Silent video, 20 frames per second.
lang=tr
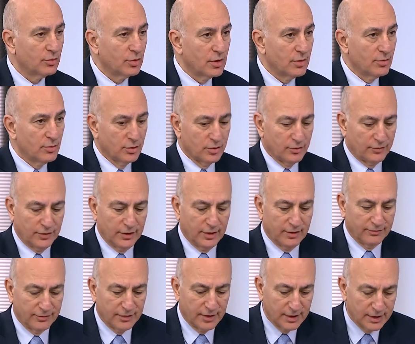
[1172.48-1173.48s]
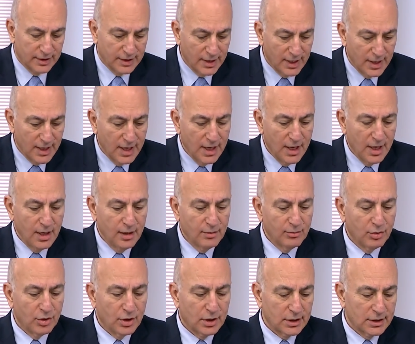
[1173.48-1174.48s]
böyle mi olur falan filan diye.
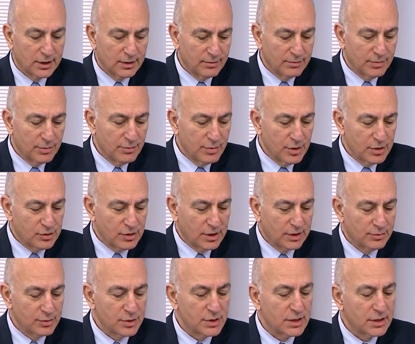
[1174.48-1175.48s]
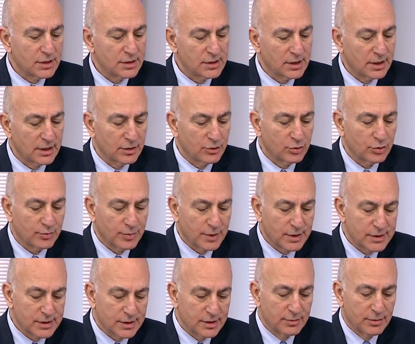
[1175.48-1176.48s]
Bu arada 1567 sayılı Türk
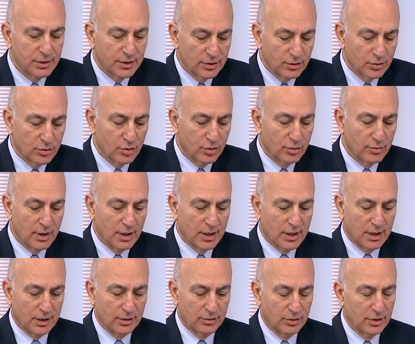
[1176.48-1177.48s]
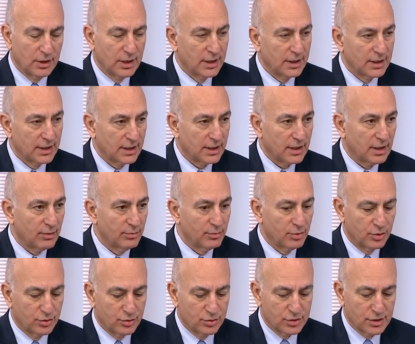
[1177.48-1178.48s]
Parası Kıymetini Koruma Kanunu ile ilgili
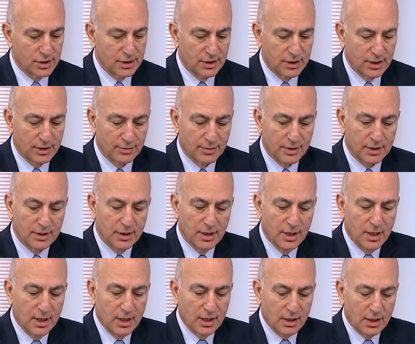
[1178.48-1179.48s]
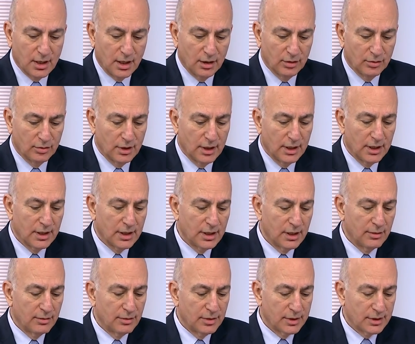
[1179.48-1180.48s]
kambiyo düzenini yapan kanunla
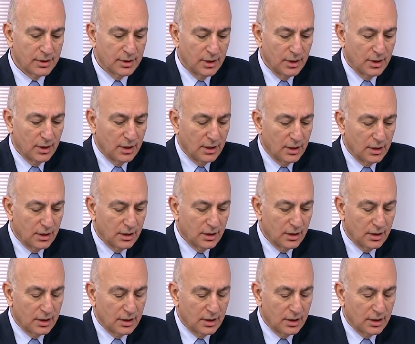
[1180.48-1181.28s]
ilgili bir e,